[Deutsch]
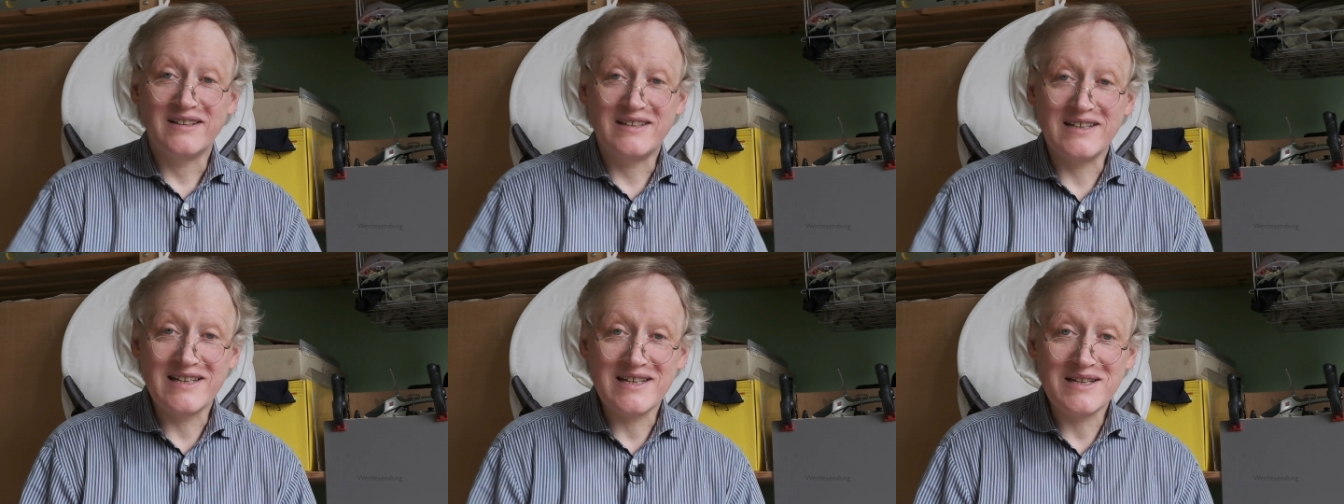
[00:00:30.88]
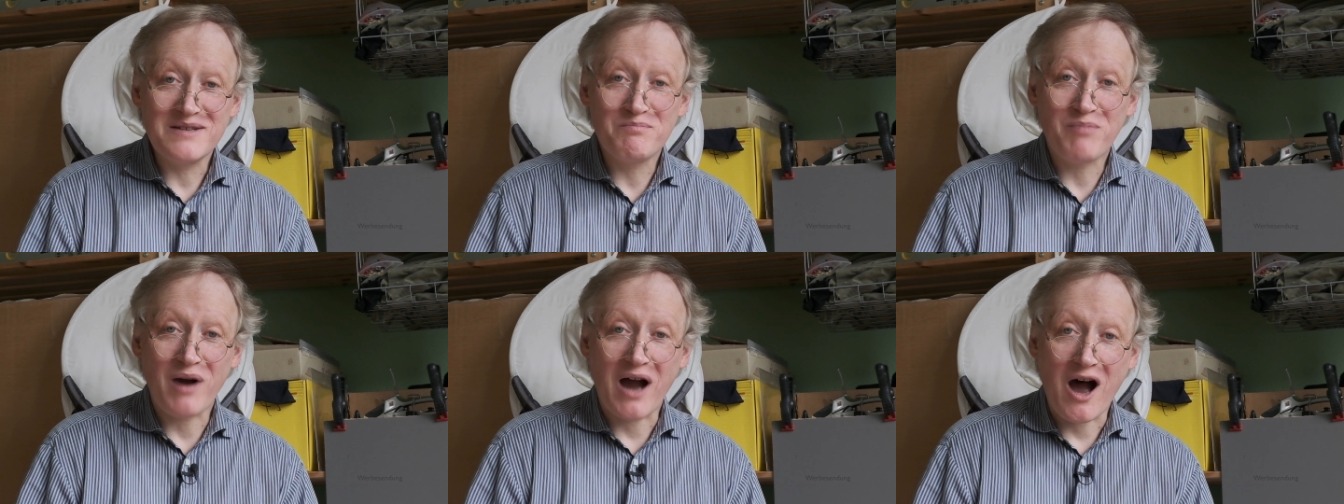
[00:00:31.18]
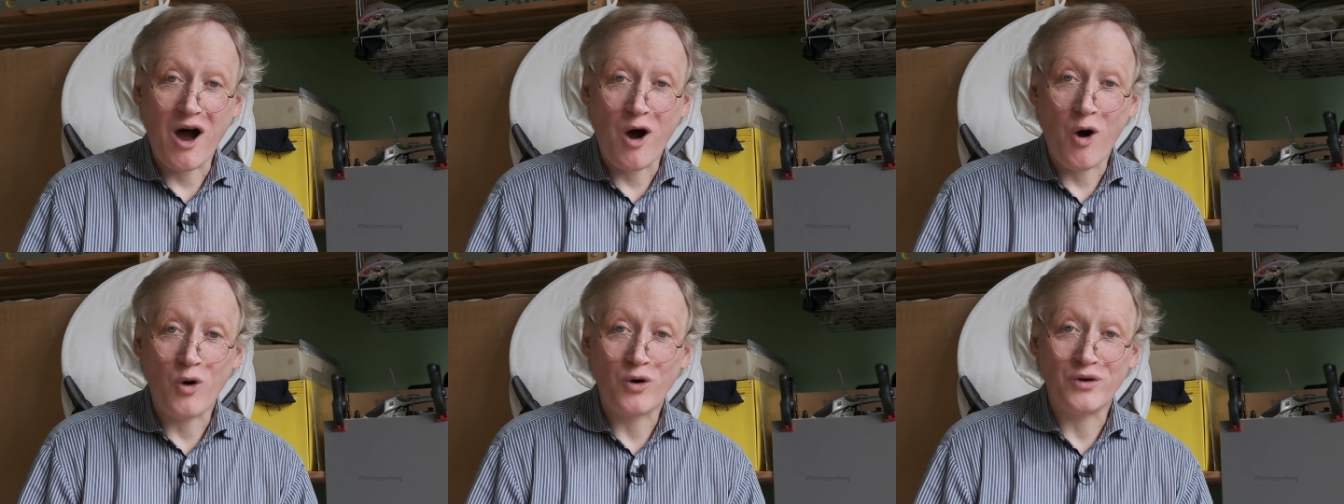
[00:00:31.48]
die
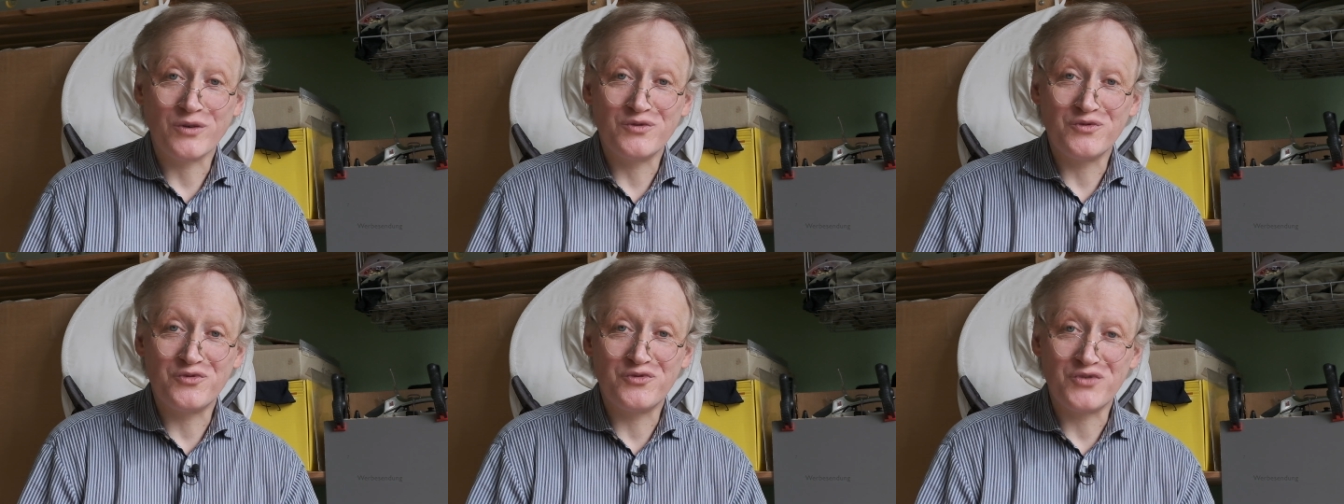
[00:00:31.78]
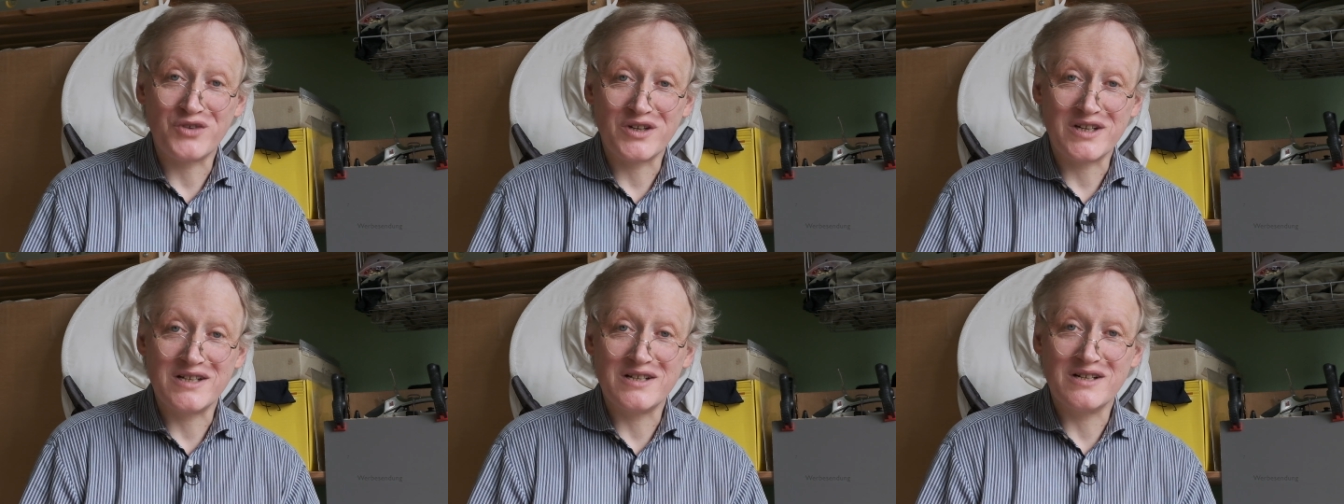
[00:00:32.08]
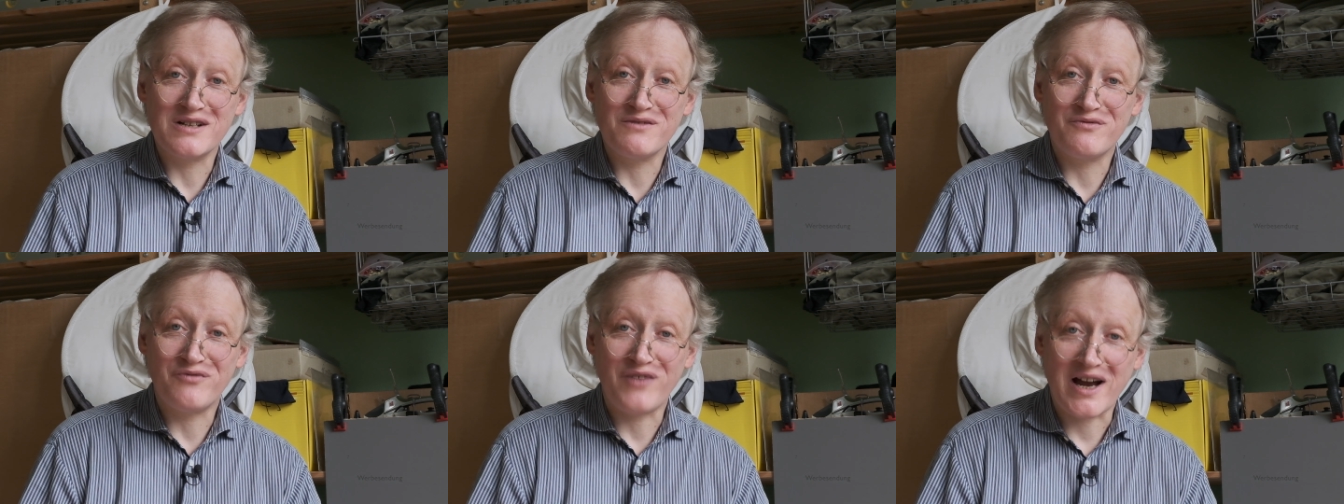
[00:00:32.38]
brauchen
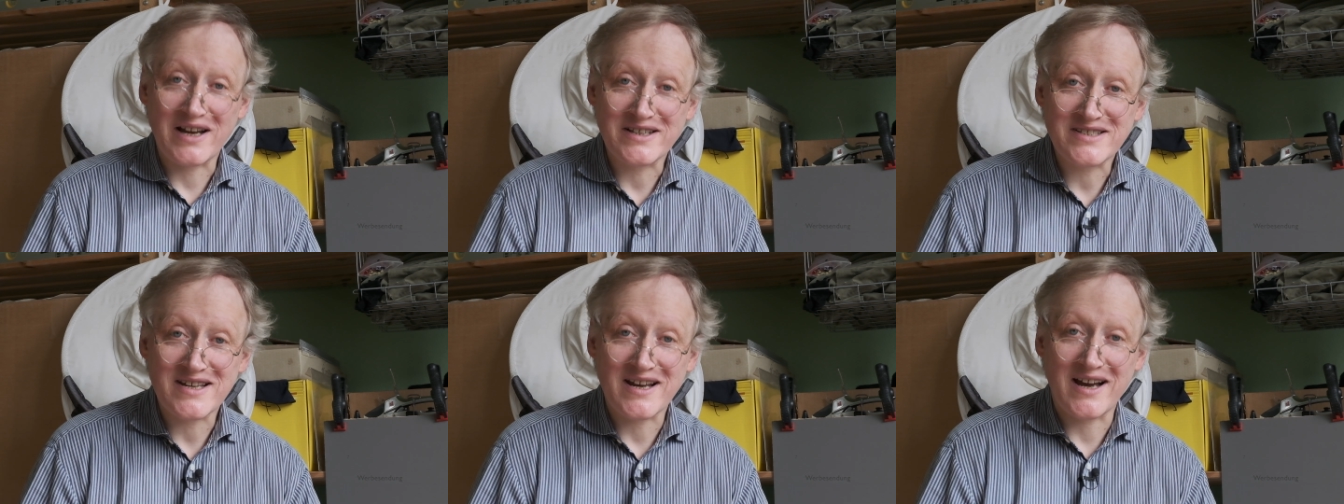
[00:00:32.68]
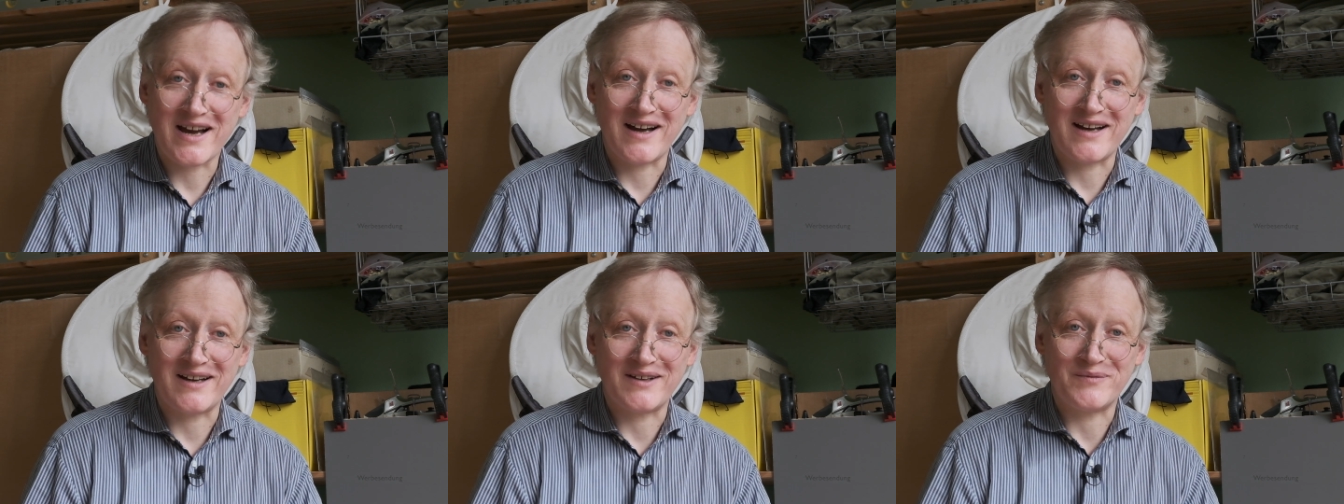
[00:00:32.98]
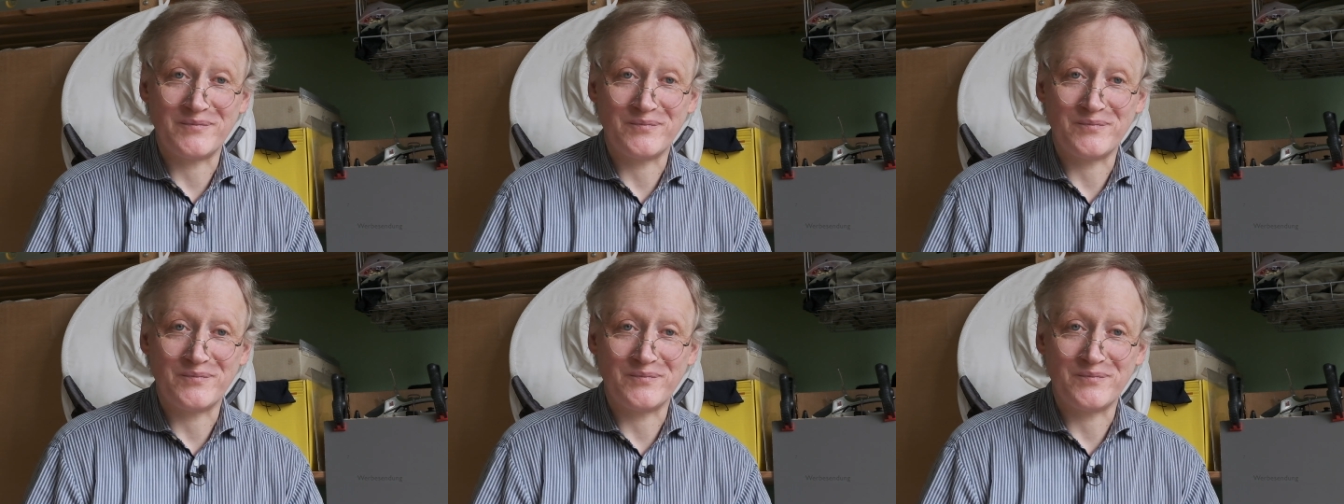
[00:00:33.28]
viel Wasser.